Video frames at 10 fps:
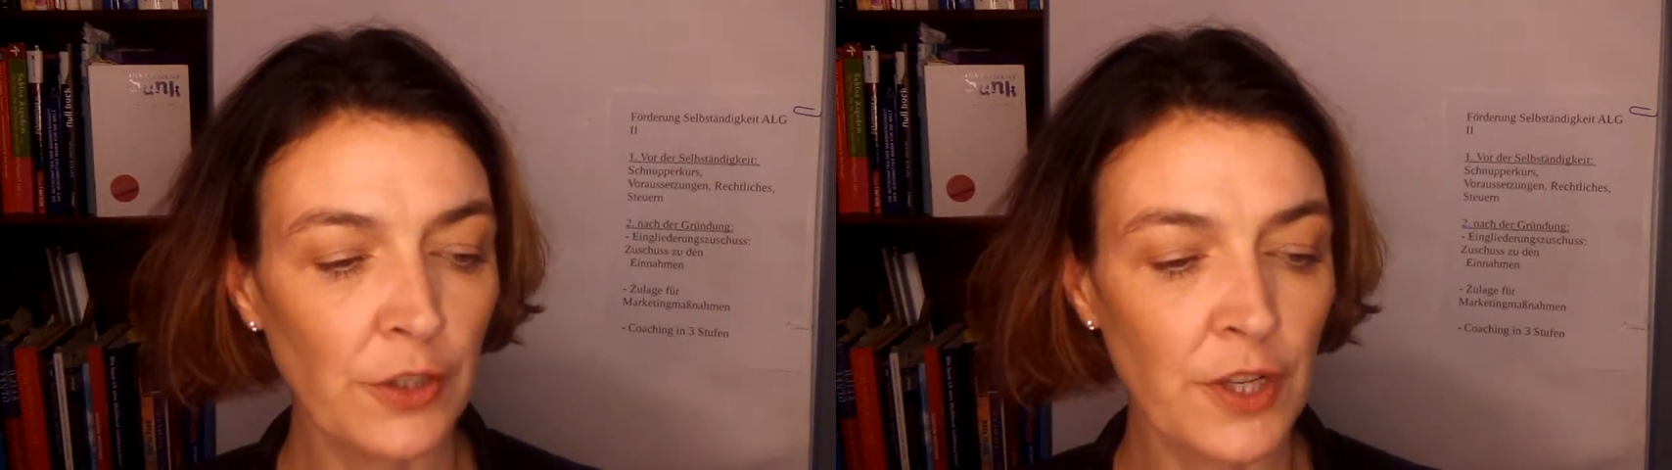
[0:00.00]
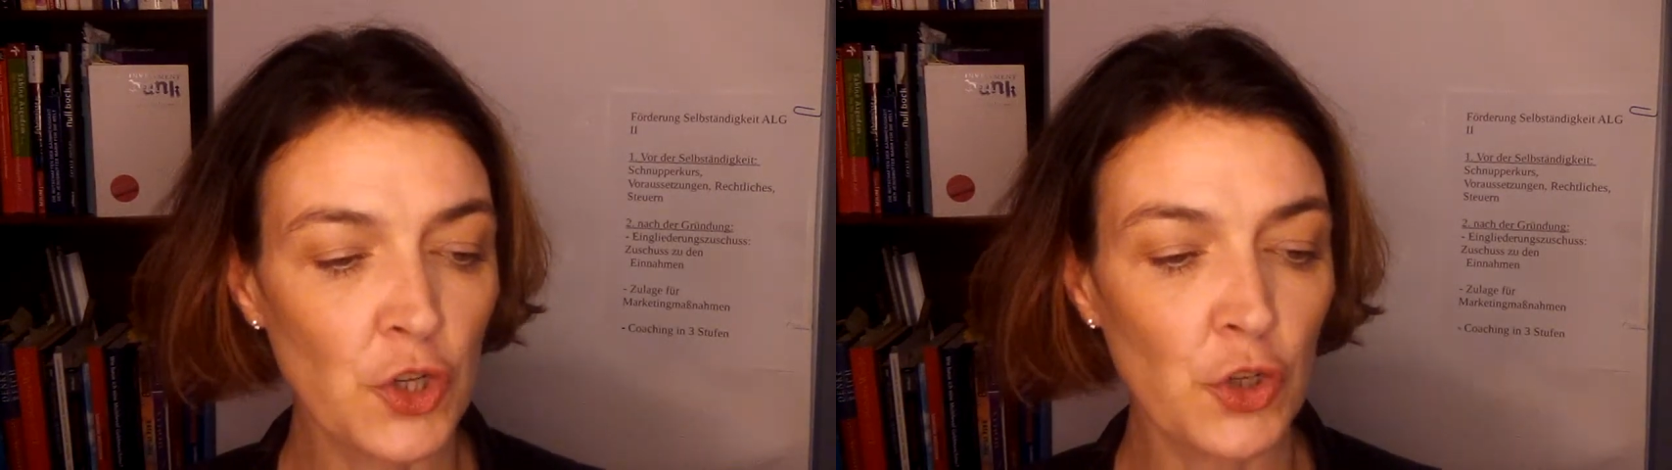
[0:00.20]

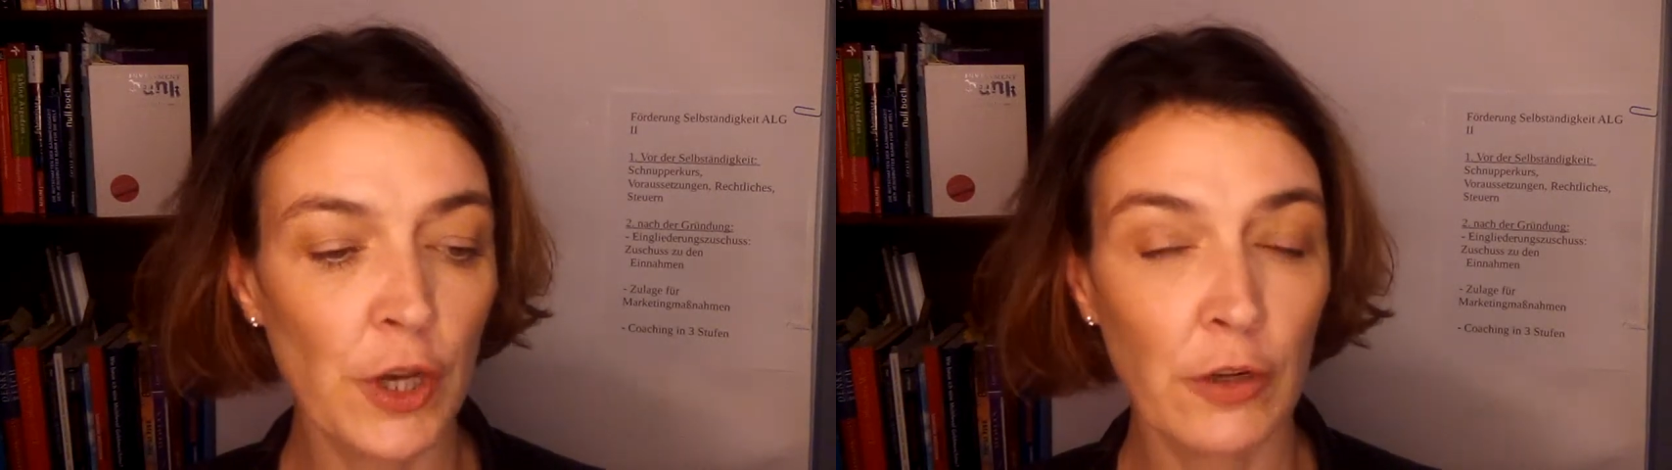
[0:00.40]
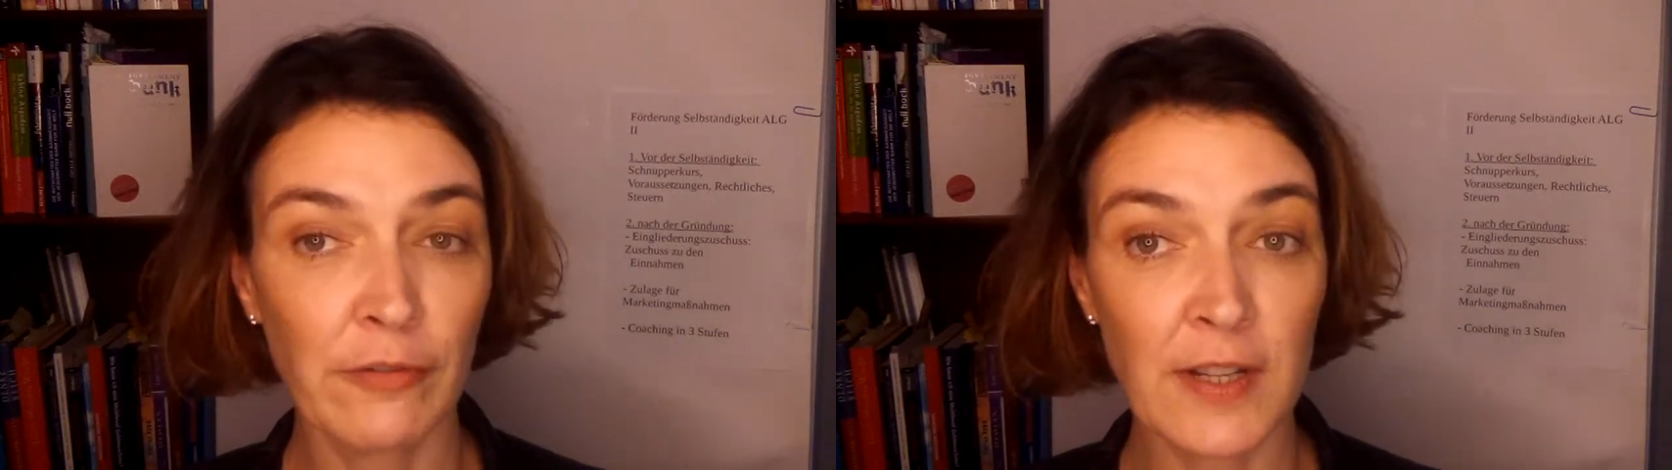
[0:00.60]
sind
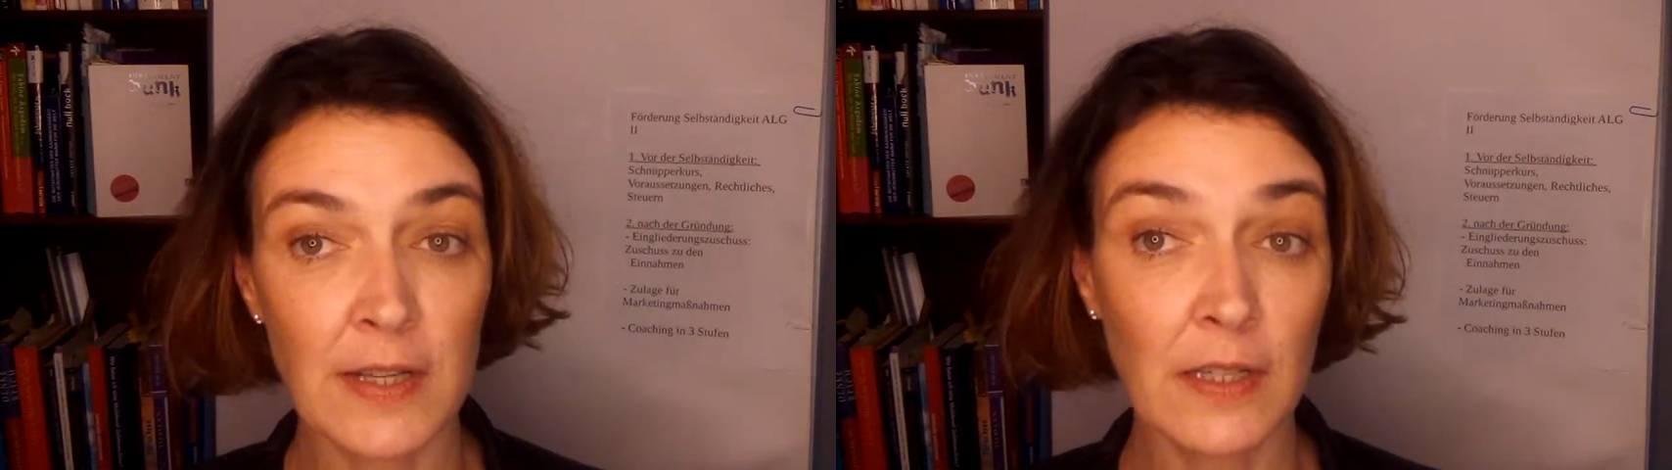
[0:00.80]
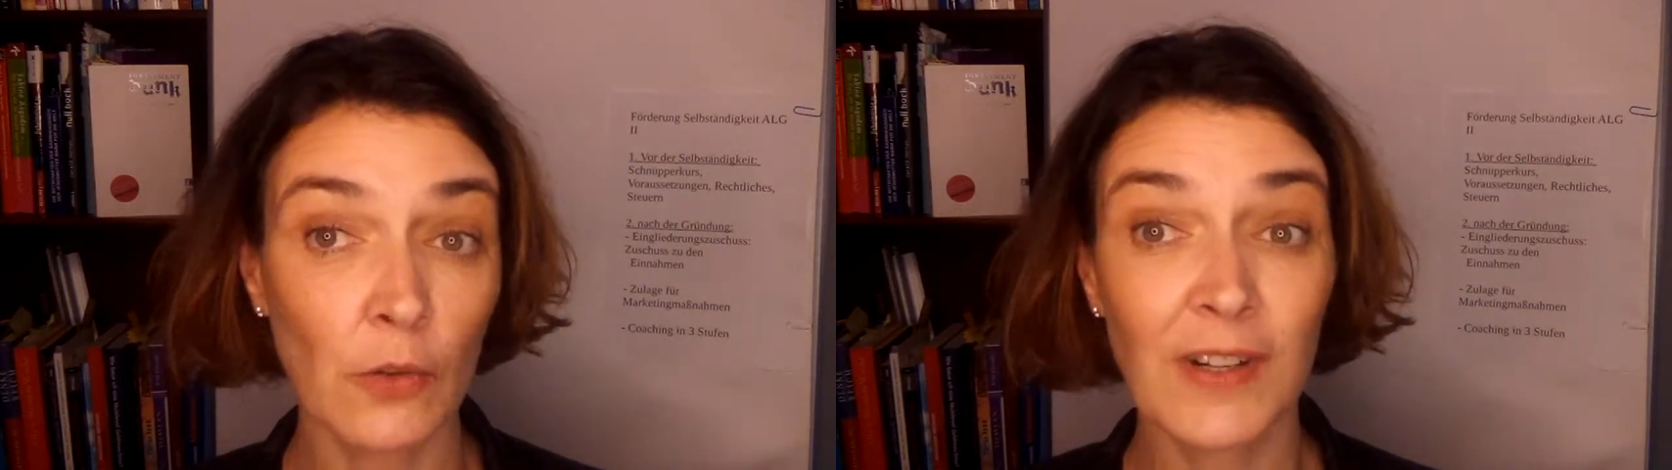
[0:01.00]
Steuern und
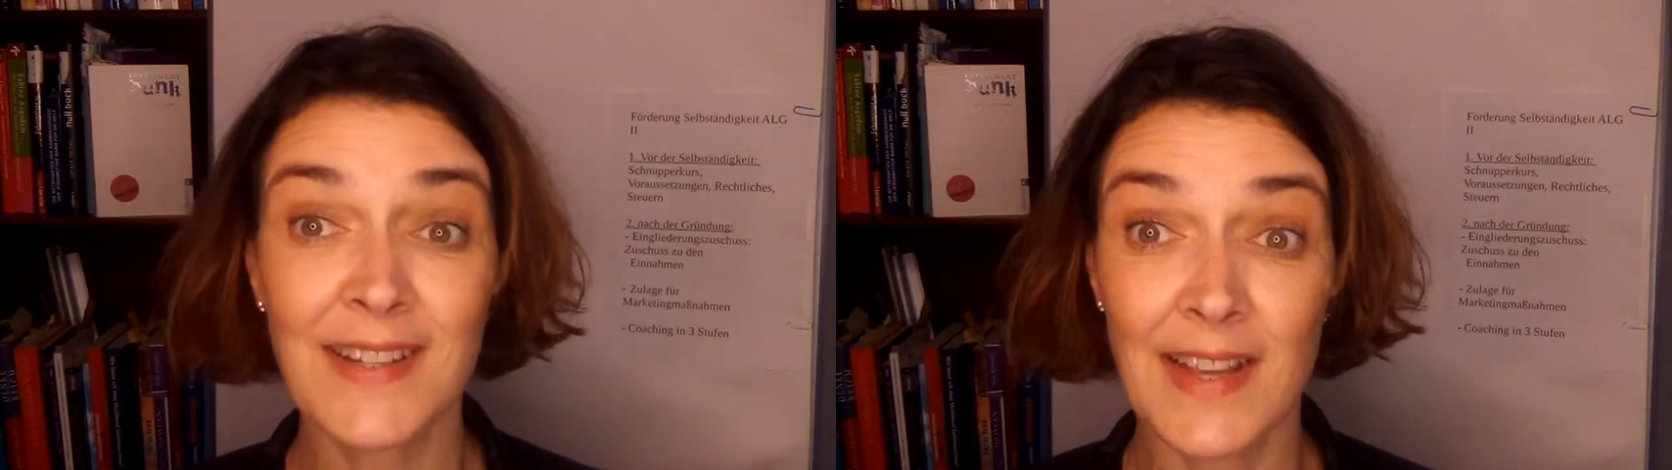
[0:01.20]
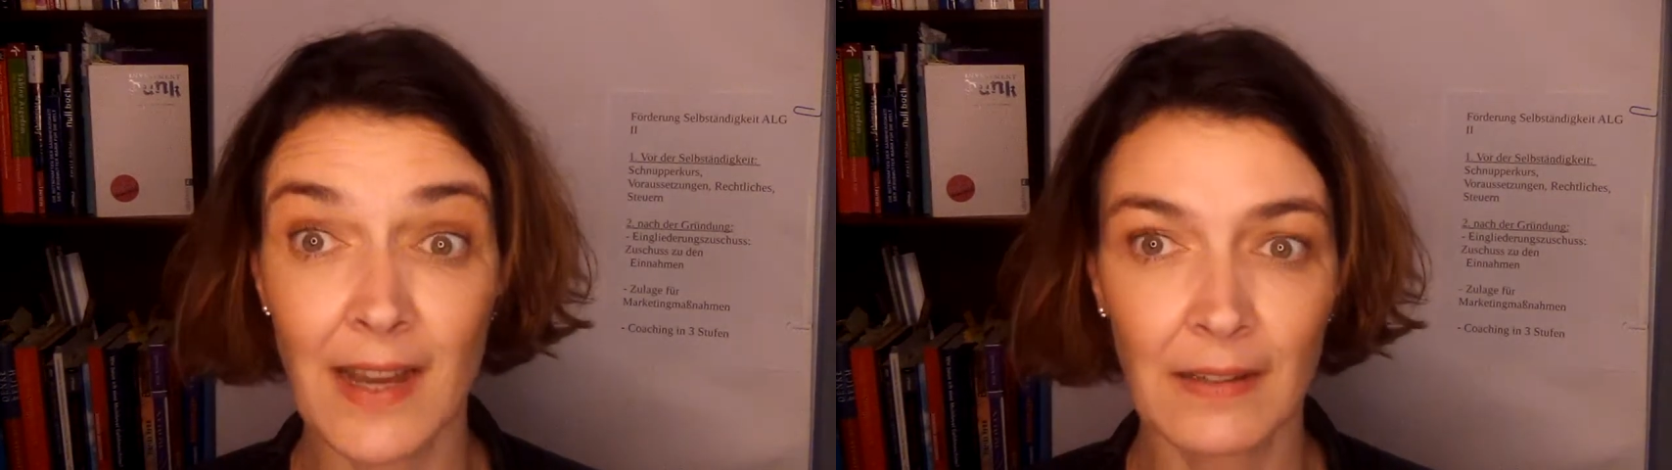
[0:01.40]
Versicherung.
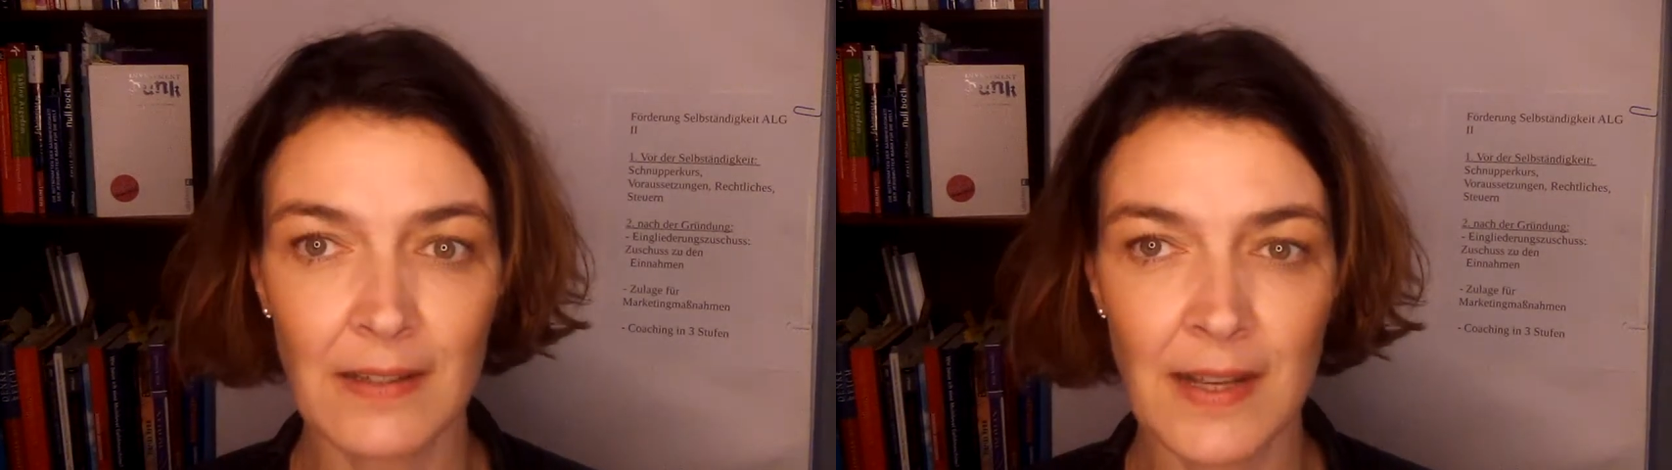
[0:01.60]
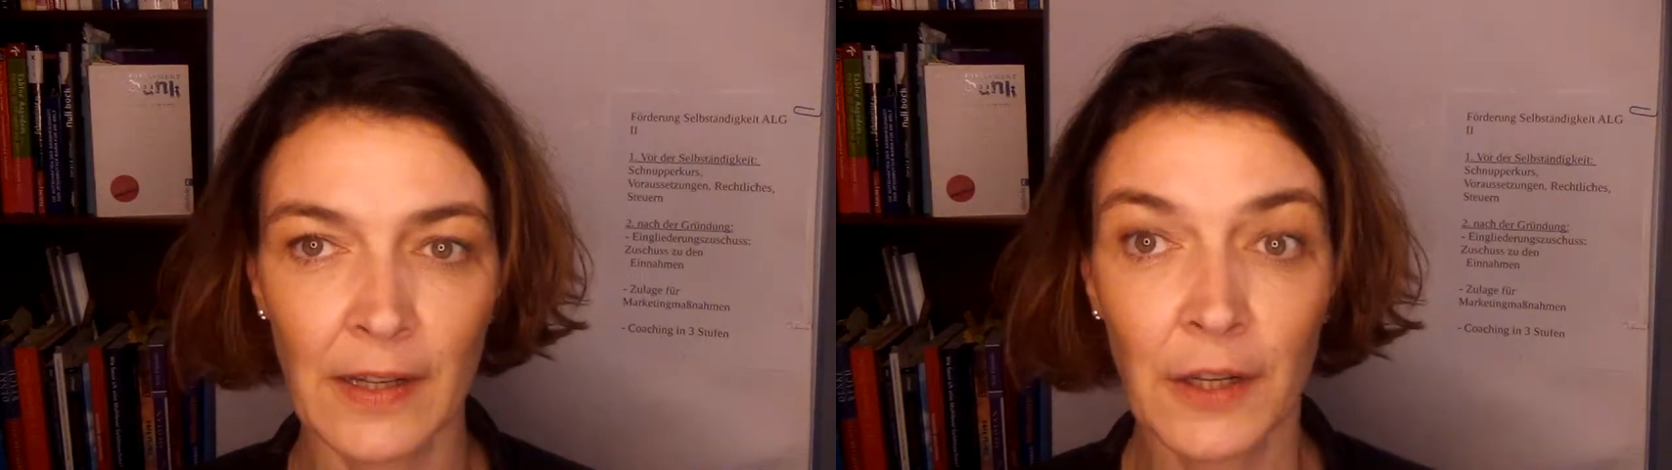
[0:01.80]
Sehr
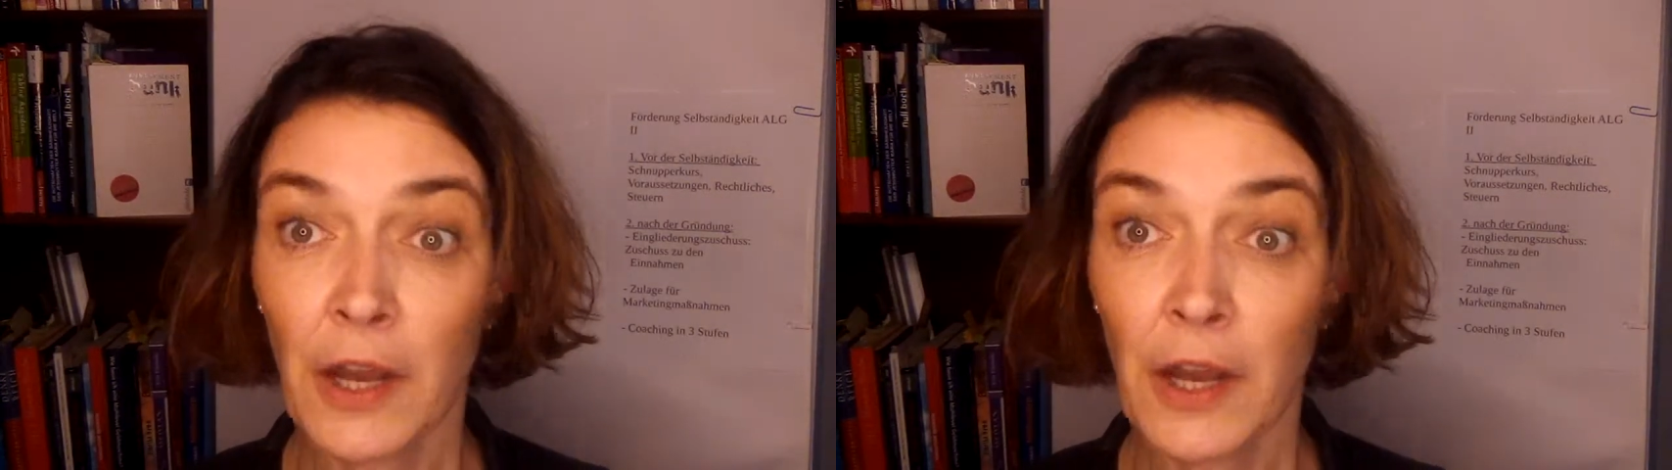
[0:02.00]
interessant.